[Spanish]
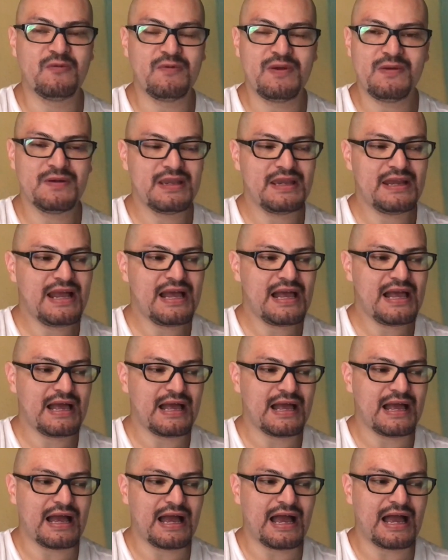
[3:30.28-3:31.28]
tuvieron que ir
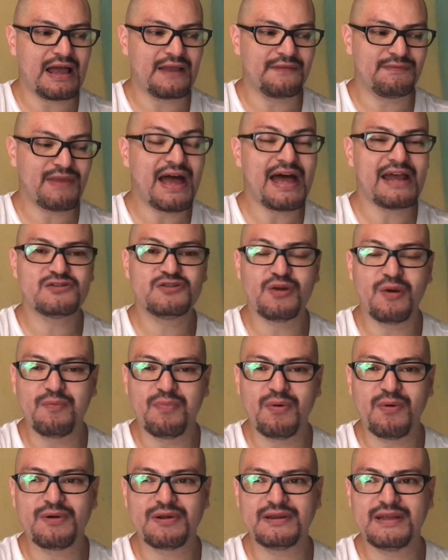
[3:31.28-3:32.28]
a, dar
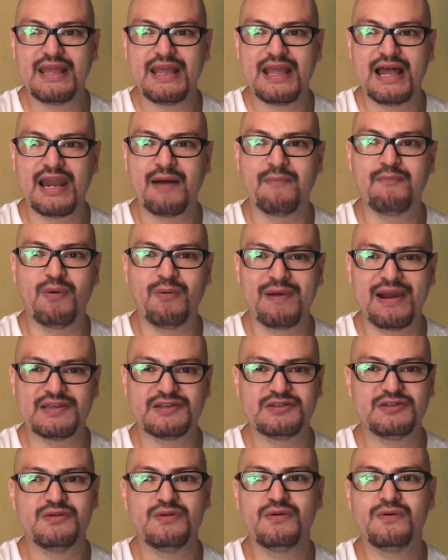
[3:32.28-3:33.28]
soporte a la
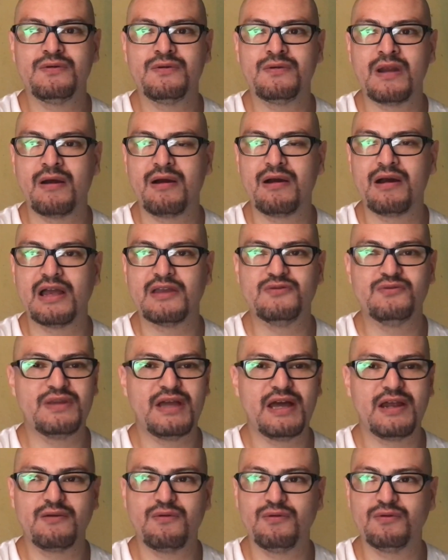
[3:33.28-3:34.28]
población, a
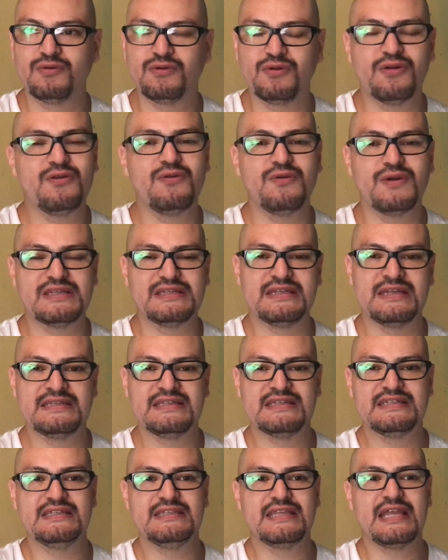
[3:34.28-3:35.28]
ayudar con todo lo que se
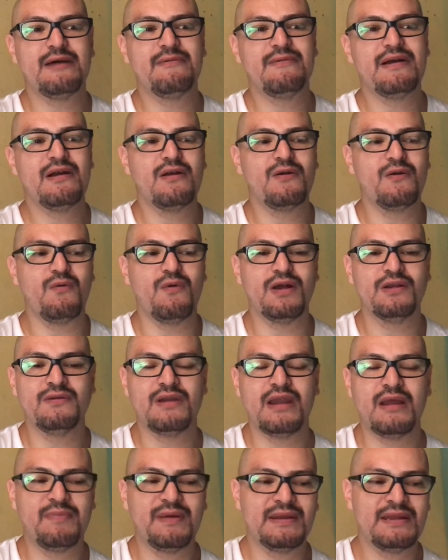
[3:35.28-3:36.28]
necesitaba.
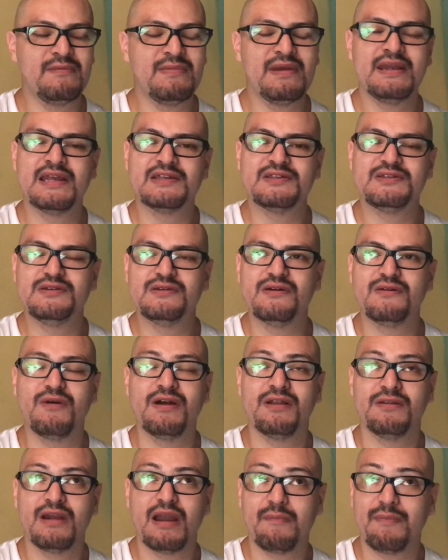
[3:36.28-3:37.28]
Cuando la pandemia nació,
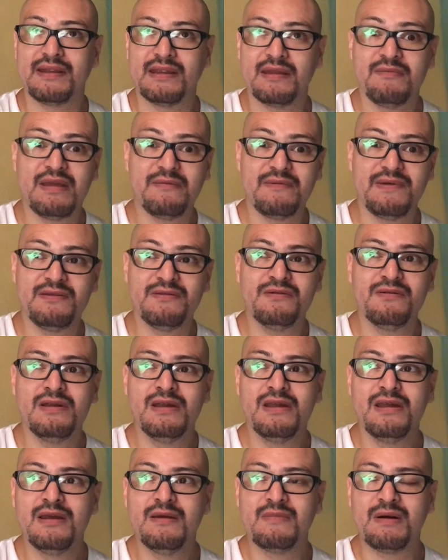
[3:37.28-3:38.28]
cuando la pandemia vino,
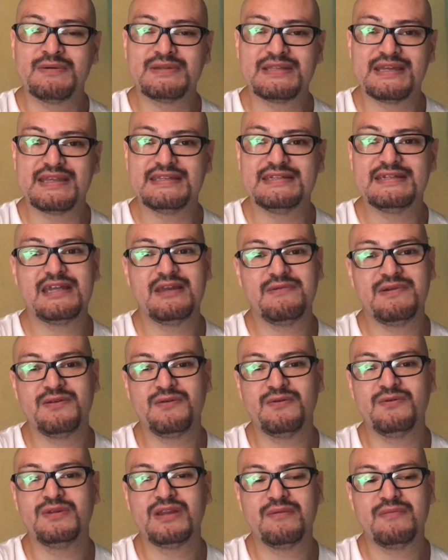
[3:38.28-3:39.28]
vamos a decir que
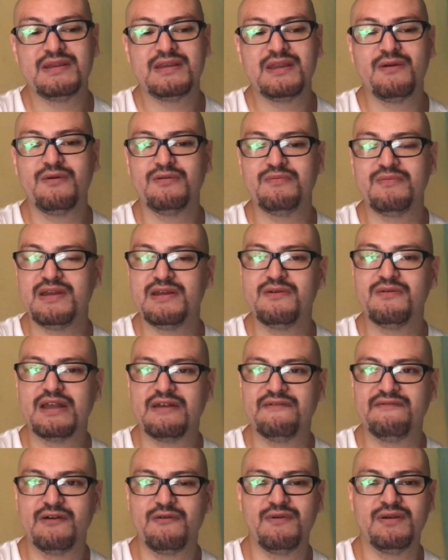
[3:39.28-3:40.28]
vino juntamente con mi hijo,
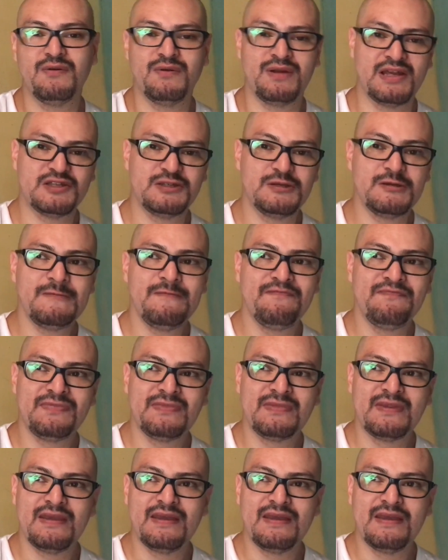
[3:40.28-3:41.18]
que fue cuando nació.